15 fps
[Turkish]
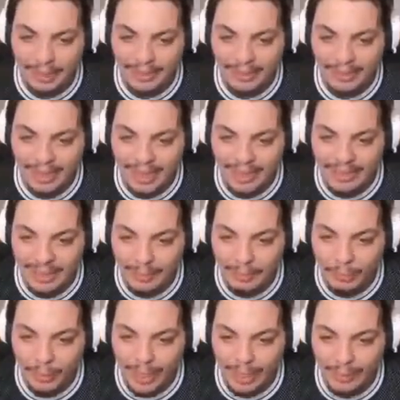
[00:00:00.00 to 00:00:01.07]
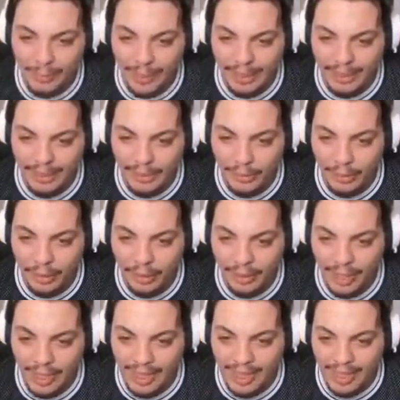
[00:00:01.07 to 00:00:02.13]
Ya buna sıkarsan bu ekmek
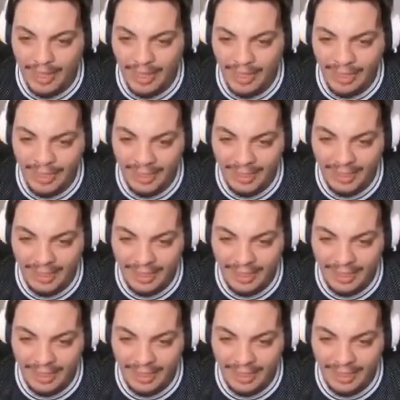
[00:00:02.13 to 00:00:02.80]
gidiyor. Aha.